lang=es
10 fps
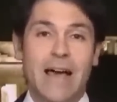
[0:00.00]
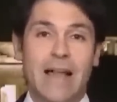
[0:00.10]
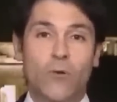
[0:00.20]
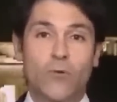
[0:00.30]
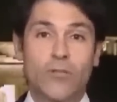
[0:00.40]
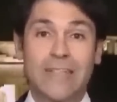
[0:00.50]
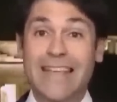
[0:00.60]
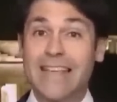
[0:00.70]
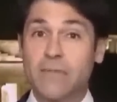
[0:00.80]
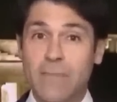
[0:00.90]
algunos
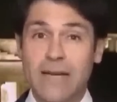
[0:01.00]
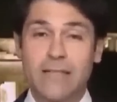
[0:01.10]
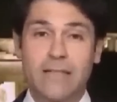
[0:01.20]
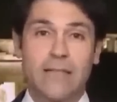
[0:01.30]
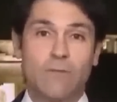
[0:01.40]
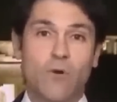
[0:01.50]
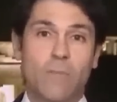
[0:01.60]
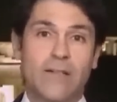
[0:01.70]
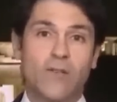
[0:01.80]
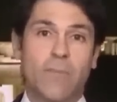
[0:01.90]
detalles más de este
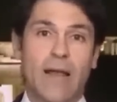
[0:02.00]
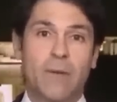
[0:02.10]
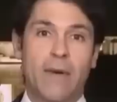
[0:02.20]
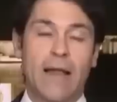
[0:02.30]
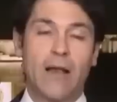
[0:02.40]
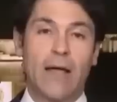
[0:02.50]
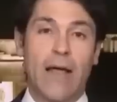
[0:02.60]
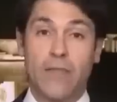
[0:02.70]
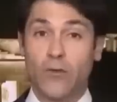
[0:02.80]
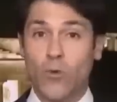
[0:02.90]
nuevo paso para armar al
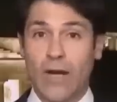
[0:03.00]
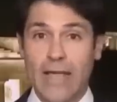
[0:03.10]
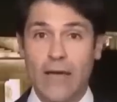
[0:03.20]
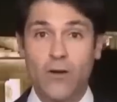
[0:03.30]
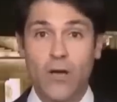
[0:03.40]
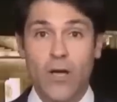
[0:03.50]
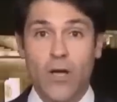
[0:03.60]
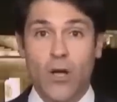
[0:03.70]
ejército ucraniano.